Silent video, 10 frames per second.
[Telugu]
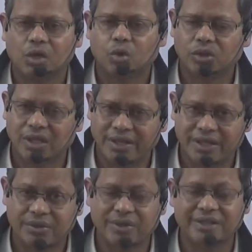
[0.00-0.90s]
కొద్దిగా
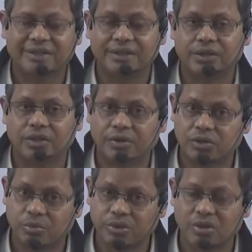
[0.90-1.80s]
రికవర్ అయింది రెండు వేల
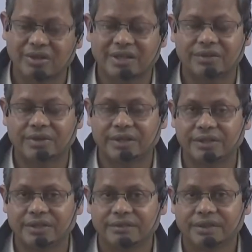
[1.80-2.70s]
తొమ్మిదిలో రికవర్ అయింది